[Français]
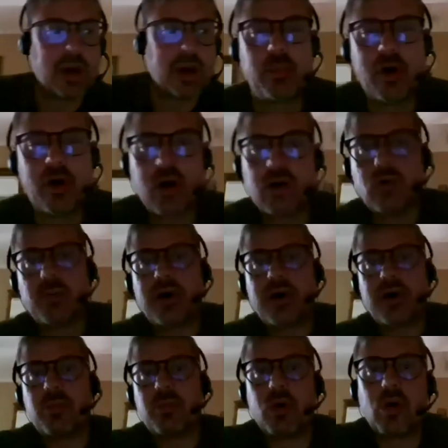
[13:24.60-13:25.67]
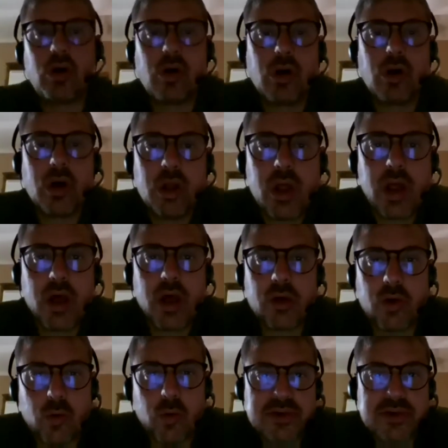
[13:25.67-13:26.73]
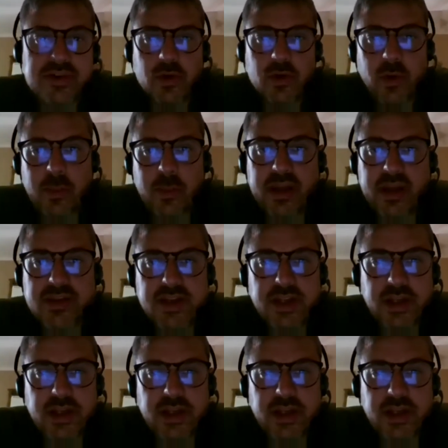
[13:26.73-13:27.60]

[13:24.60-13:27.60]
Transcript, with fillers: à, quoi Par rapport euh, euh, au positionnement marketing Le